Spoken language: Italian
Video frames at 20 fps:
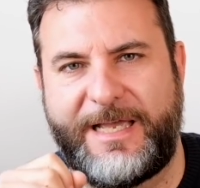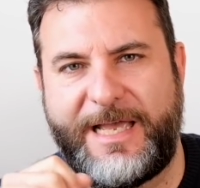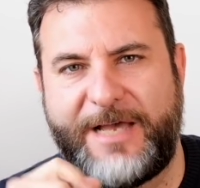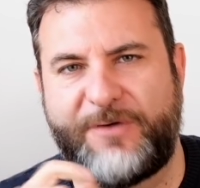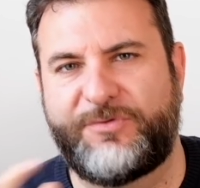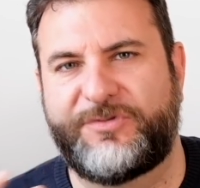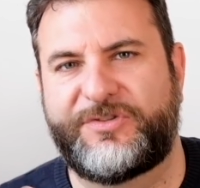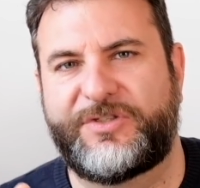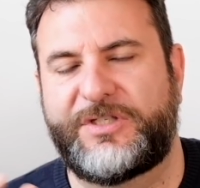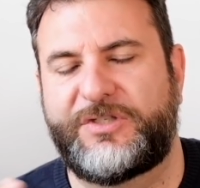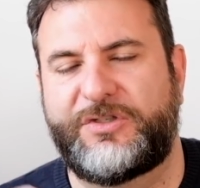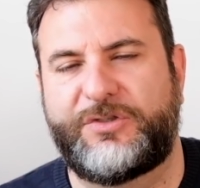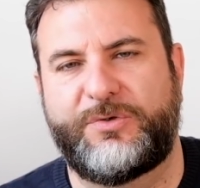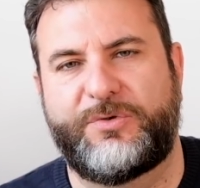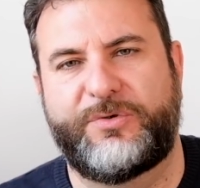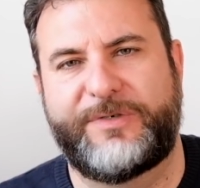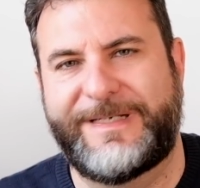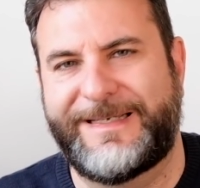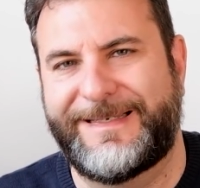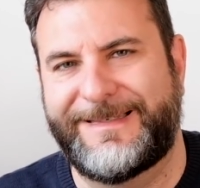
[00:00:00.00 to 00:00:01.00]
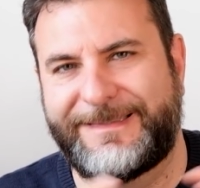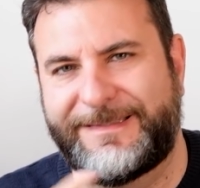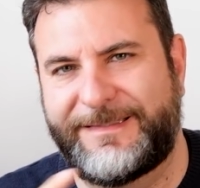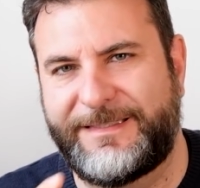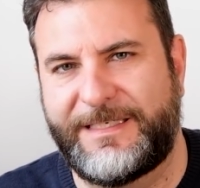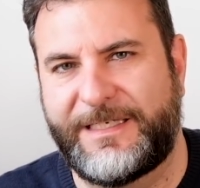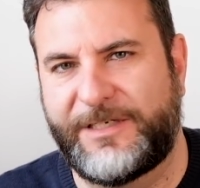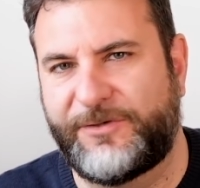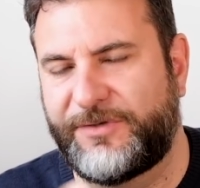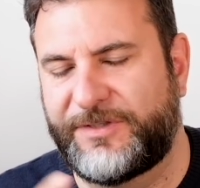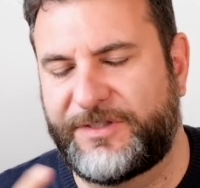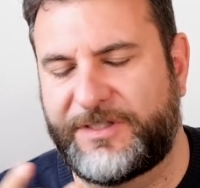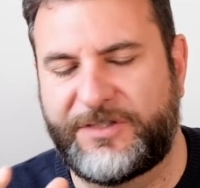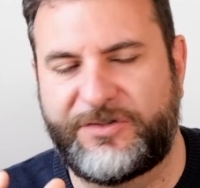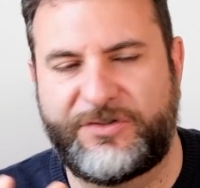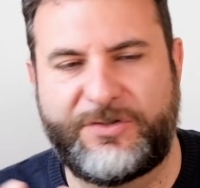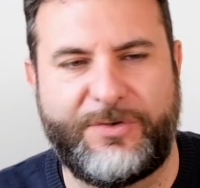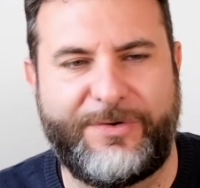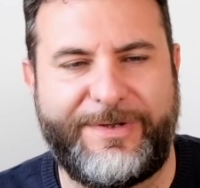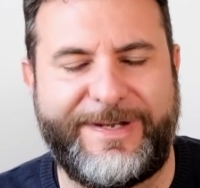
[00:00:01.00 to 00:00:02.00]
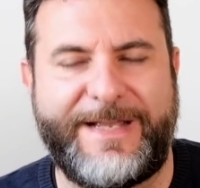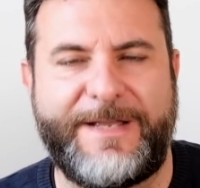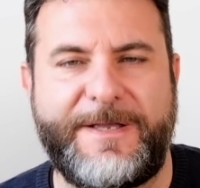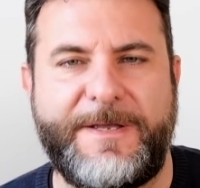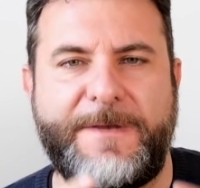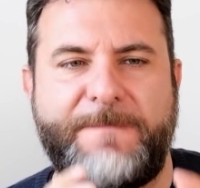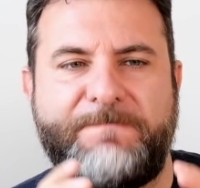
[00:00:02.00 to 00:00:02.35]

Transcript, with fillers: È un'ossessione? Sì, è un'ossessione